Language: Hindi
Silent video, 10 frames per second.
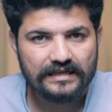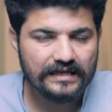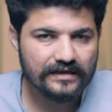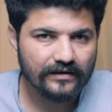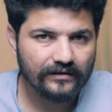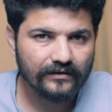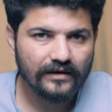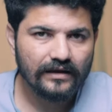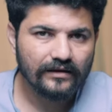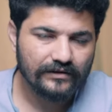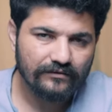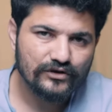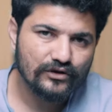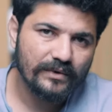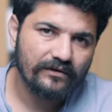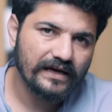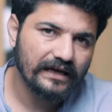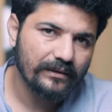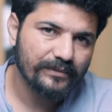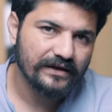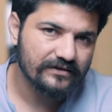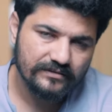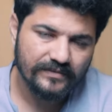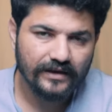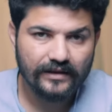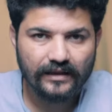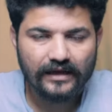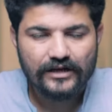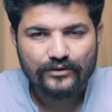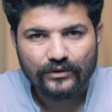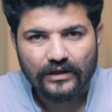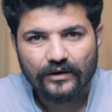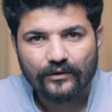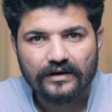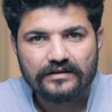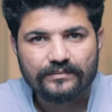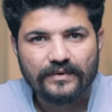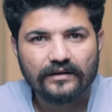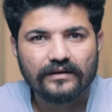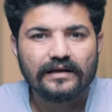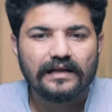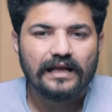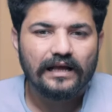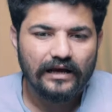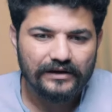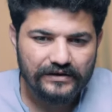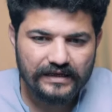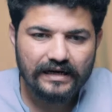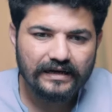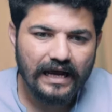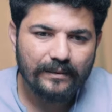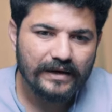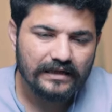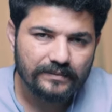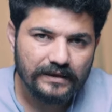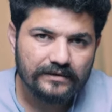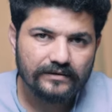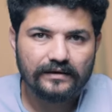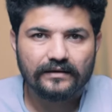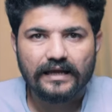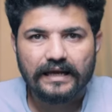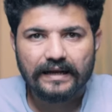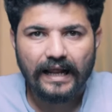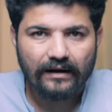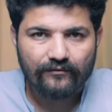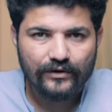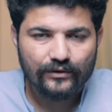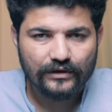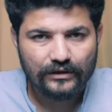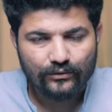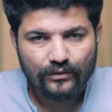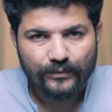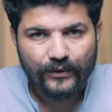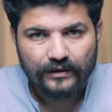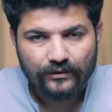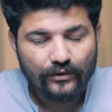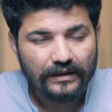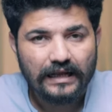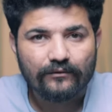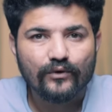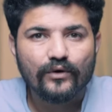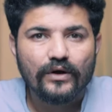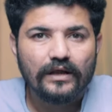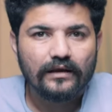क्रिएटर्स से वीडियो बनवा के अपने कस्टमर के साथ इंगेज होते हैं और कस्टमर्स रियल टाइम एक्सपीरियंस करते हैं लाइव वीडियोज़ के थ्रू उन प्रोडक्ट्स को और देन वो